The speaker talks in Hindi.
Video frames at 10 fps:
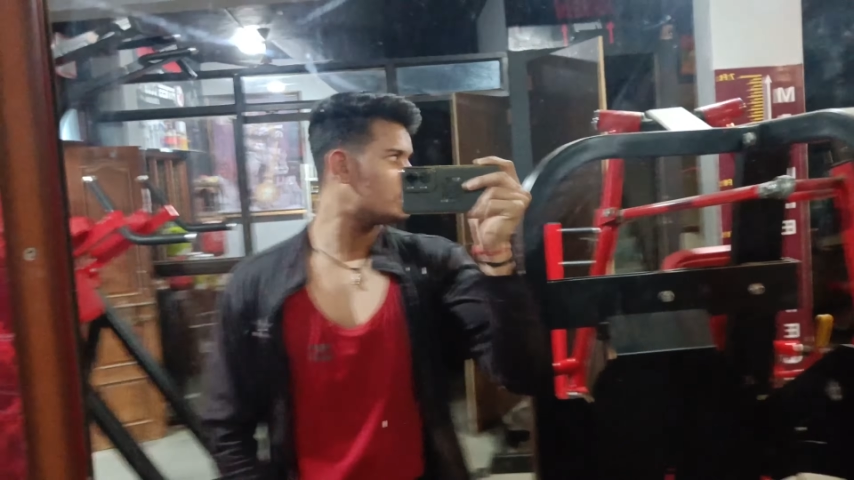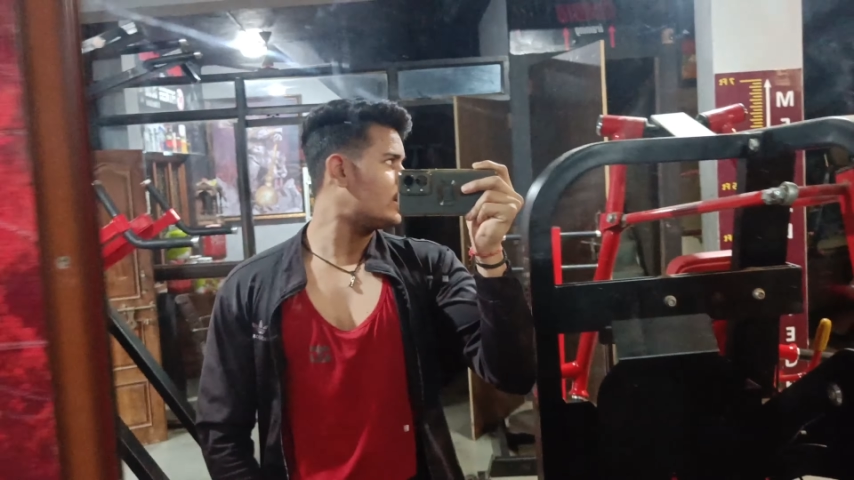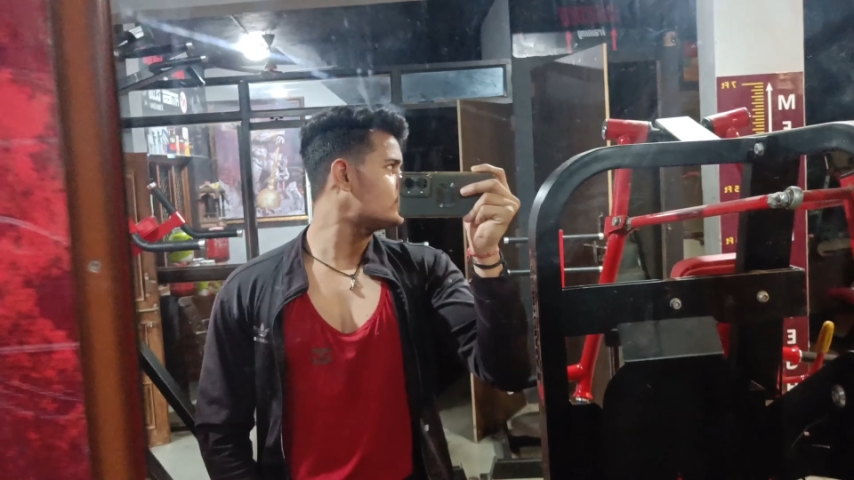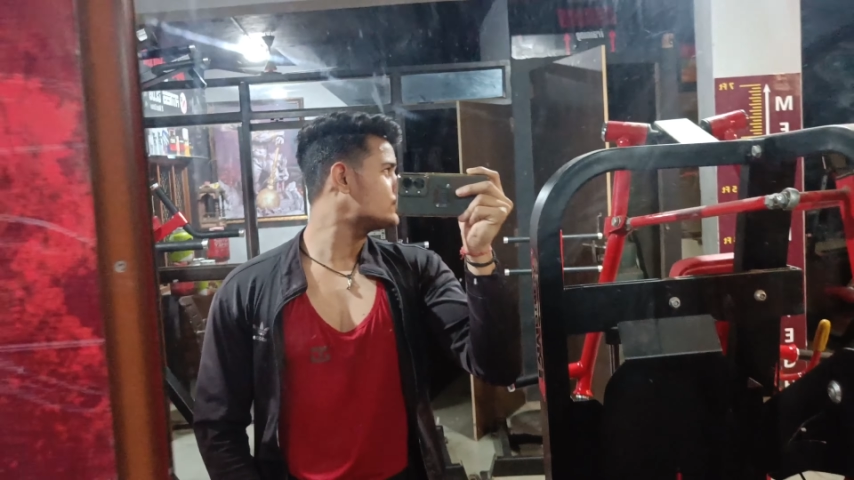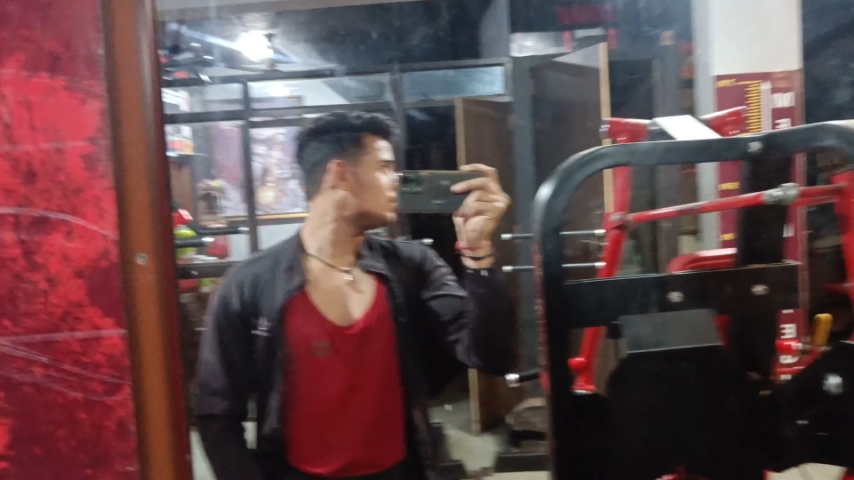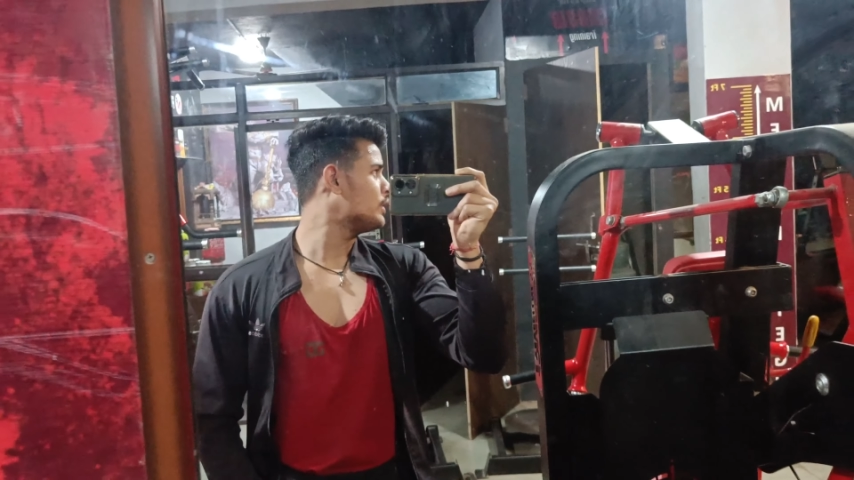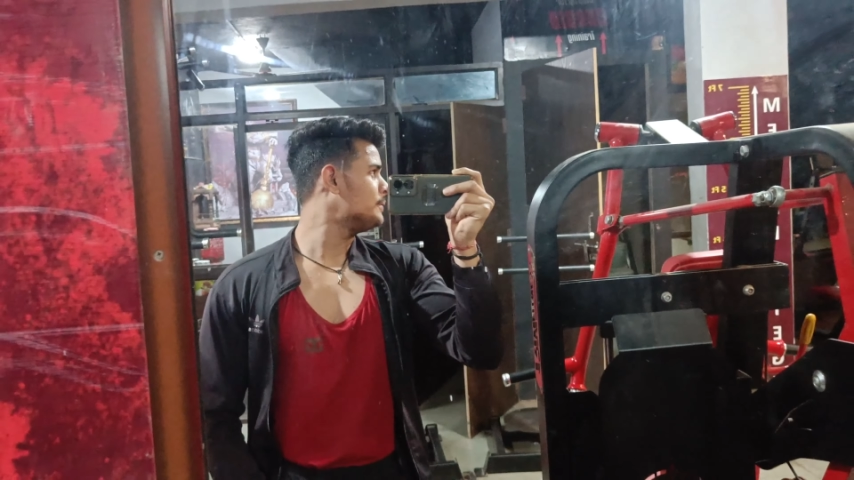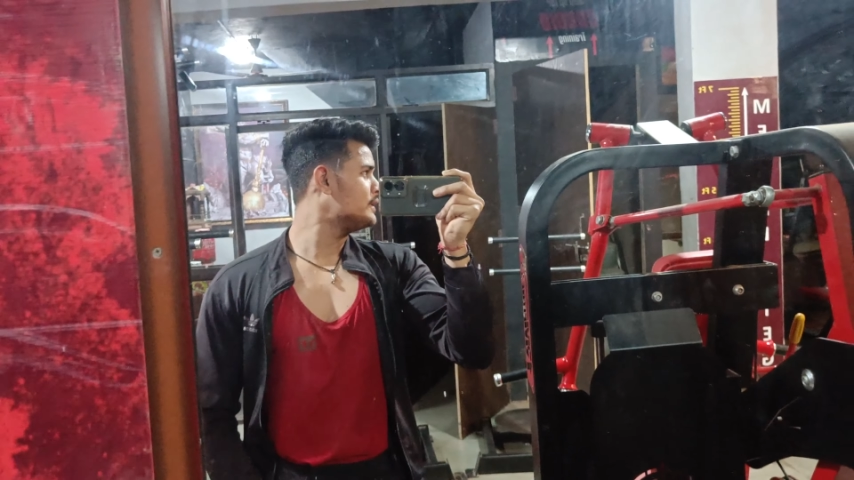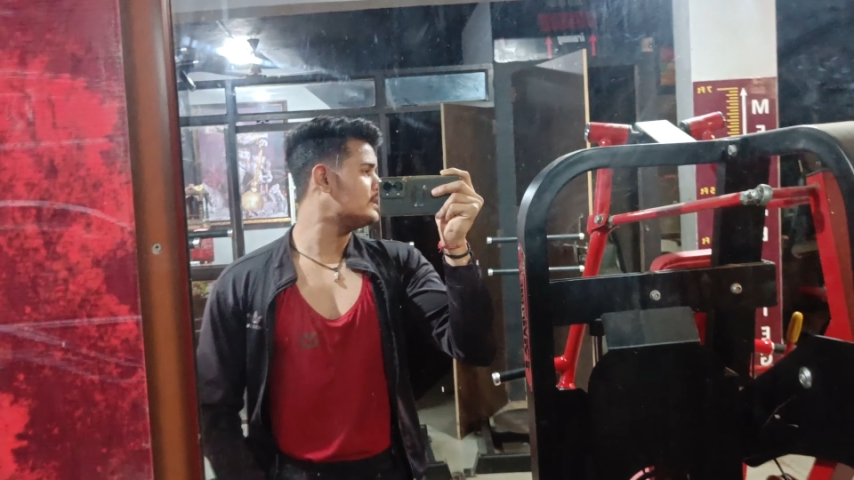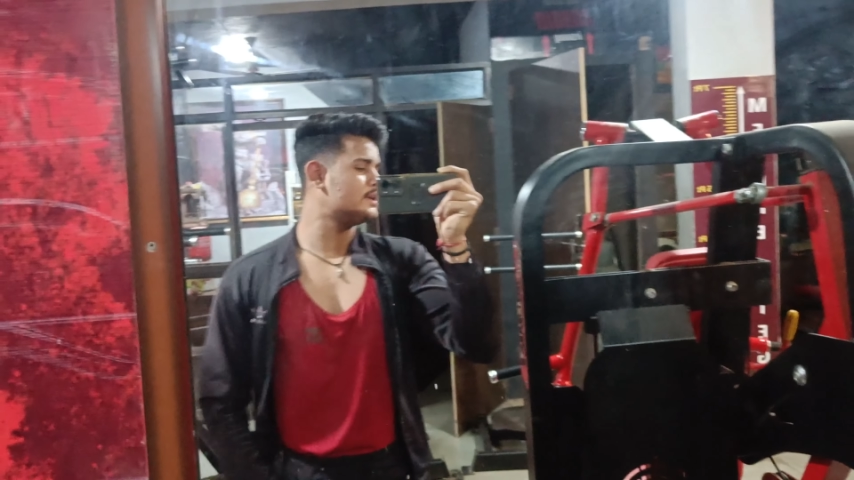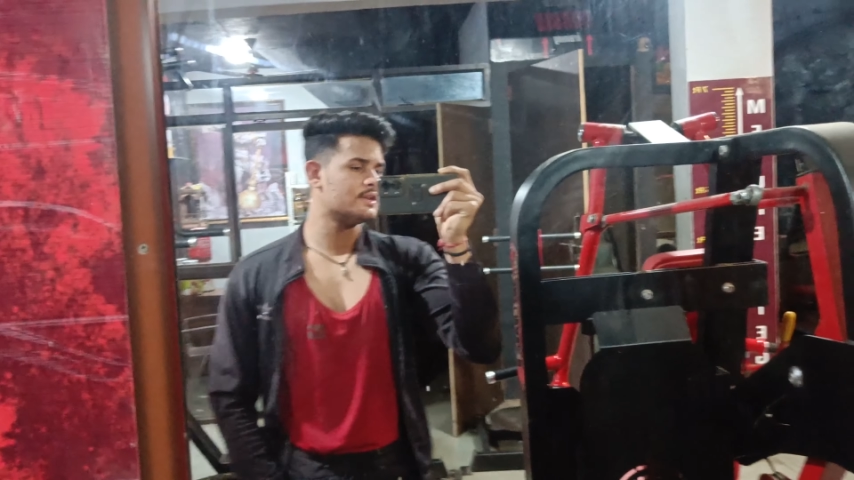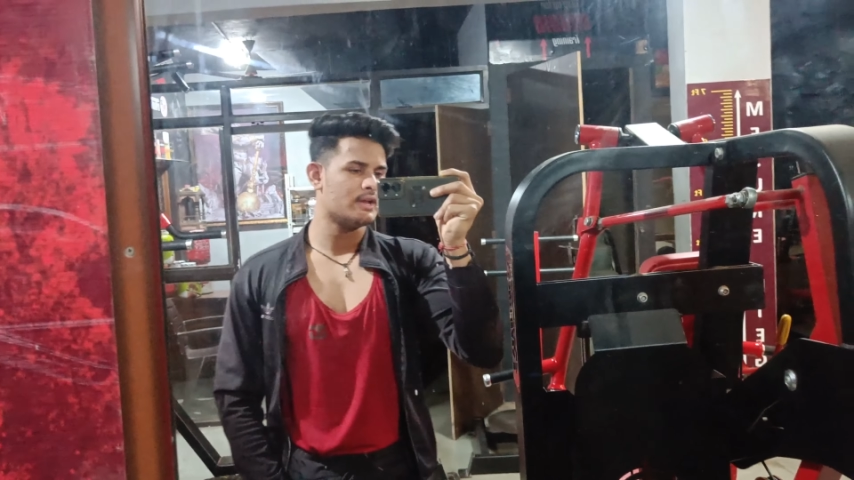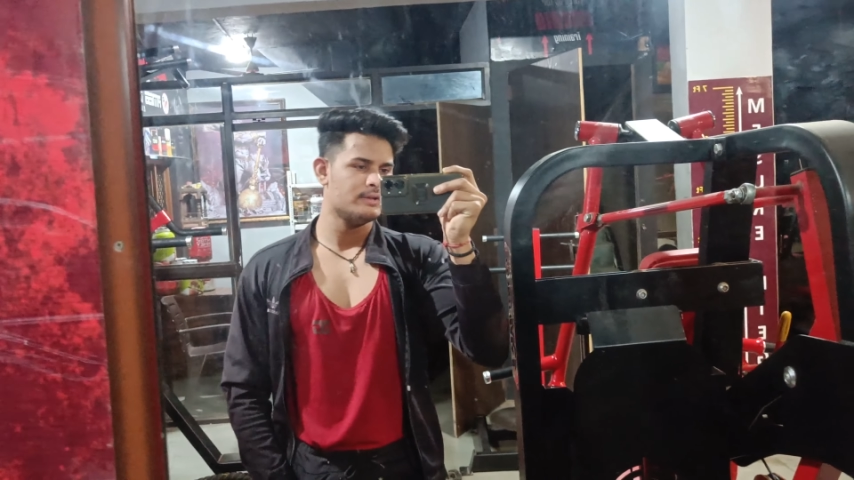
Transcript: में तो आज कोई भी नहीं दिख